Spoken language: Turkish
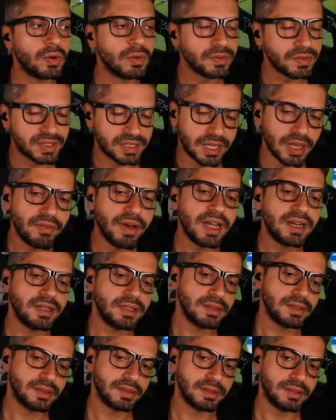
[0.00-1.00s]

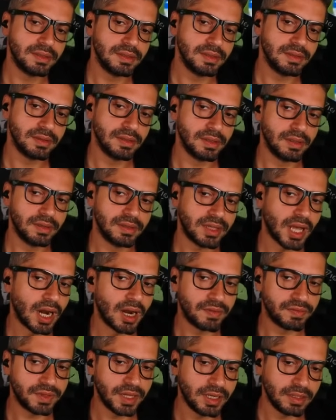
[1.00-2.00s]
Sever
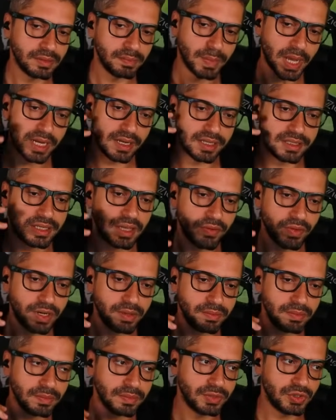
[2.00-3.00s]
taraftar. Ben de
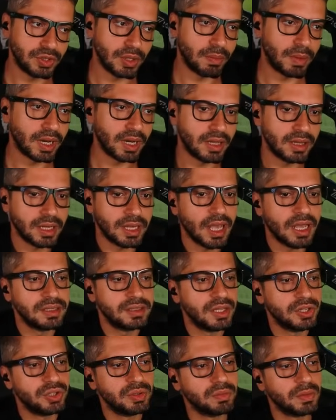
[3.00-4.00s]
severim. İşte bana da
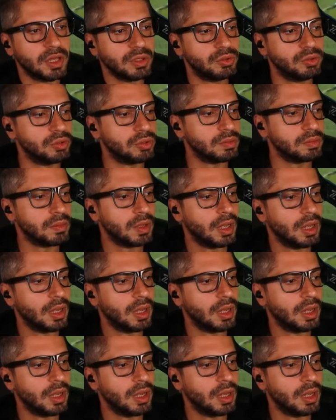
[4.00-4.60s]
gelse şimdi atıyorum